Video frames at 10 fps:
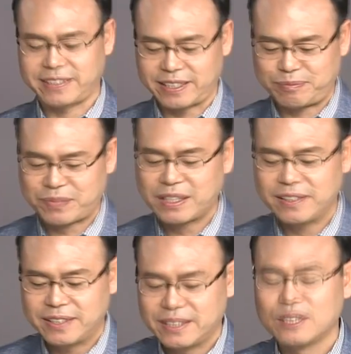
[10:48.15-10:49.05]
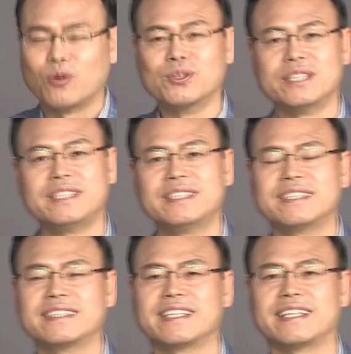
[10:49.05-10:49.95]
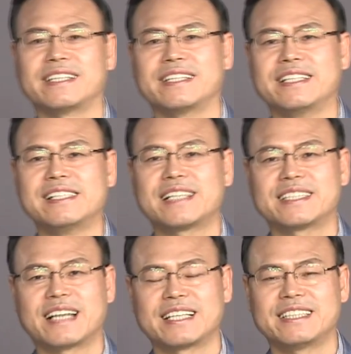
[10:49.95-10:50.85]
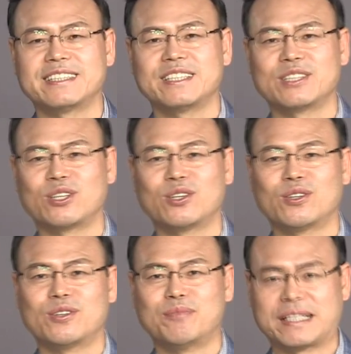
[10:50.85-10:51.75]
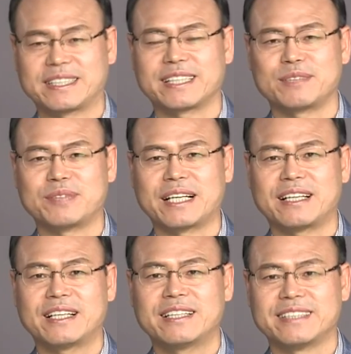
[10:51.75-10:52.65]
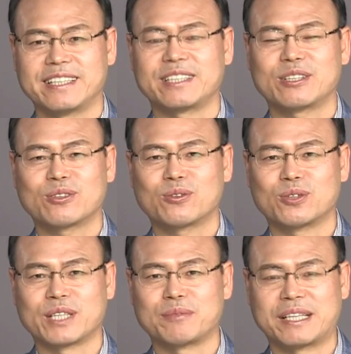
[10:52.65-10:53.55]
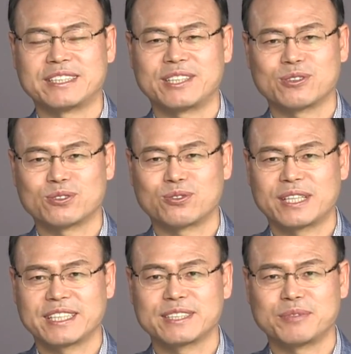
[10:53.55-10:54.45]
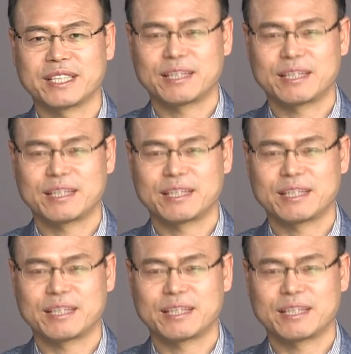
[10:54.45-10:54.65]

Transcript: 예, 오늘 예, 1차시 강의는 이걸로 마치겠습니다. 예, 고생 많으셨고 수고하셨습니다.